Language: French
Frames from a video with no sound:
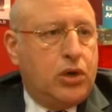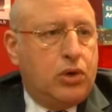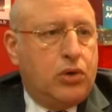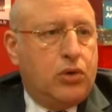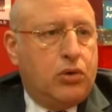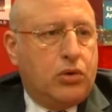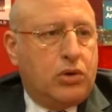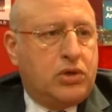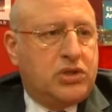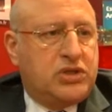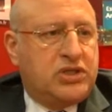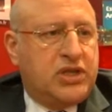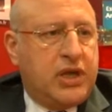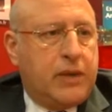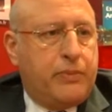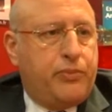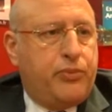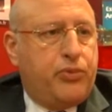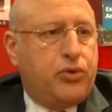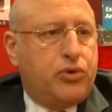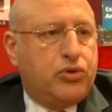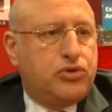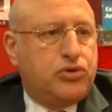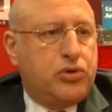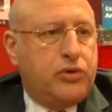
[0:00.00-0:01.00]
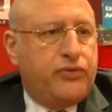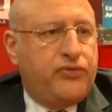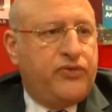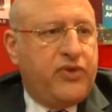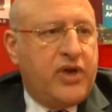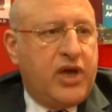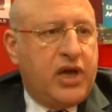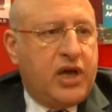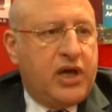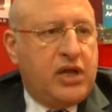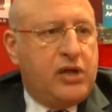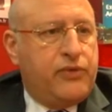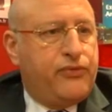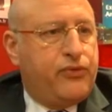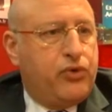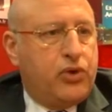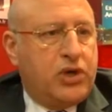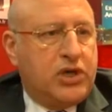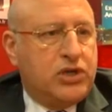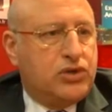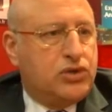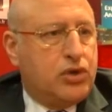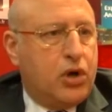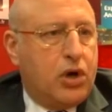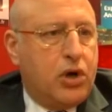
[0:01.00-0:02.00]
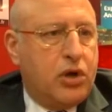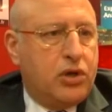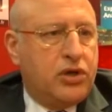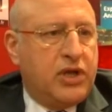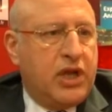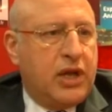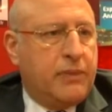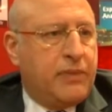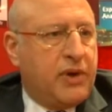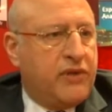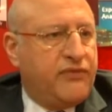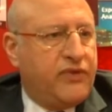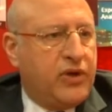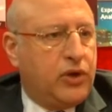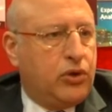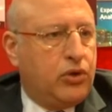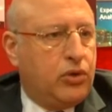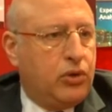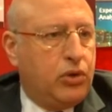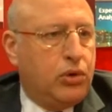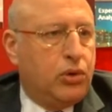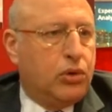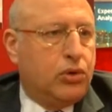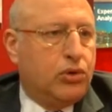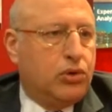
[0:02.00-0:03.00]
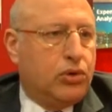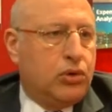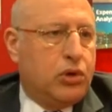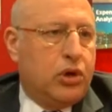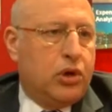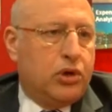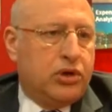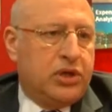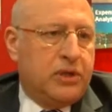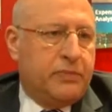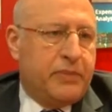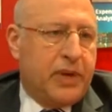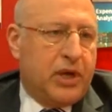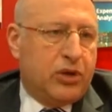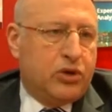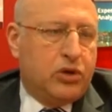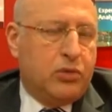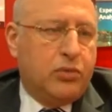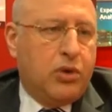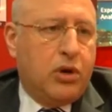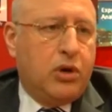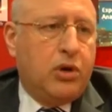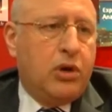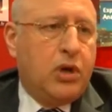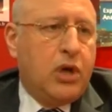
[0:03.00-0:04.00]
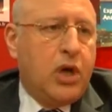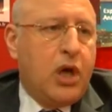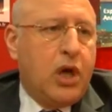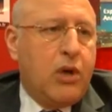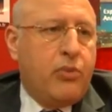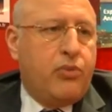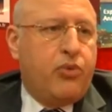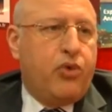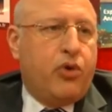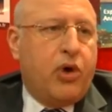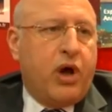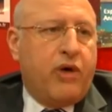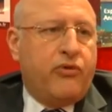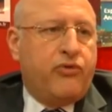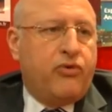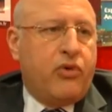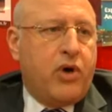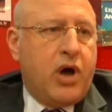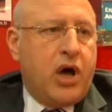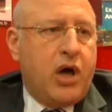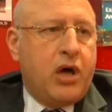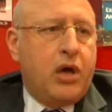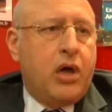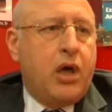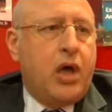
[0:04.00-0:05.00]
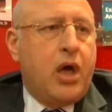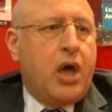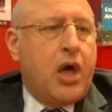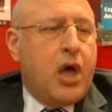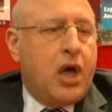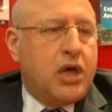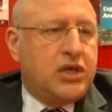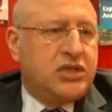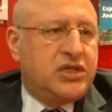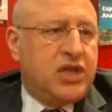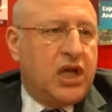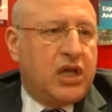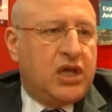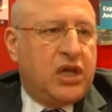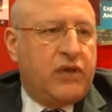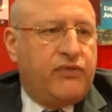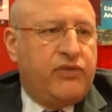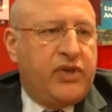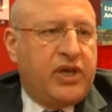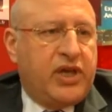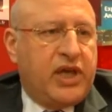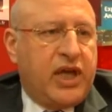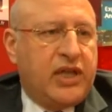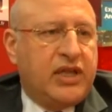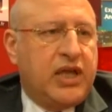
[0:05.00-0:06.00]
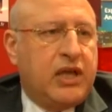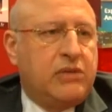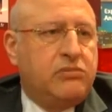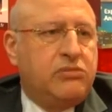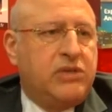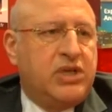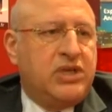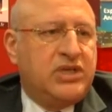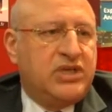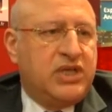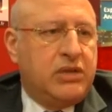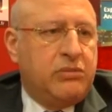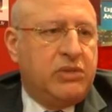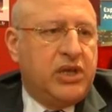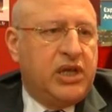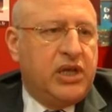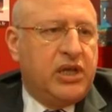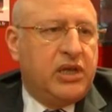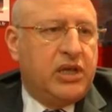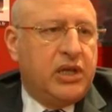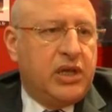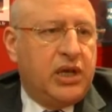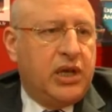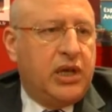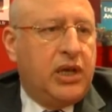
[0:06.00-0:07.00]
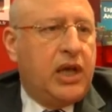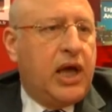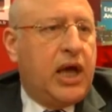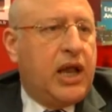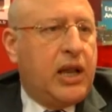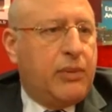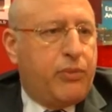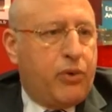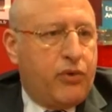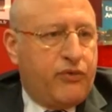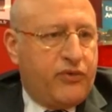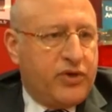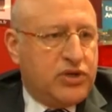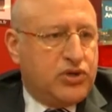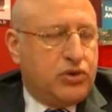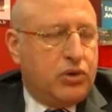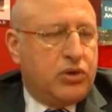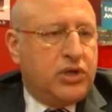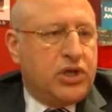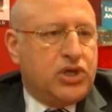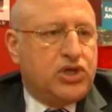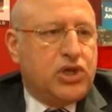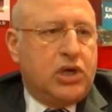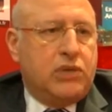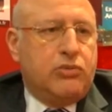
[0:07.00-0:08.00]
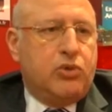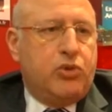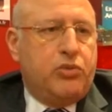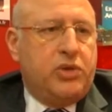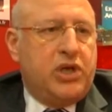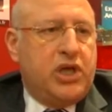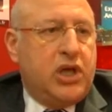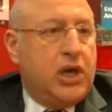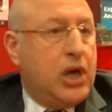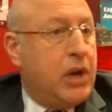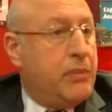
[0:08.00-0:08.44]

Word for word: Donc ça, pour ce faire, il faut qu'ils se rendent à la préfecture de leur département pour avoir un certificat d'admissibilité à la profession d'agent immobilier.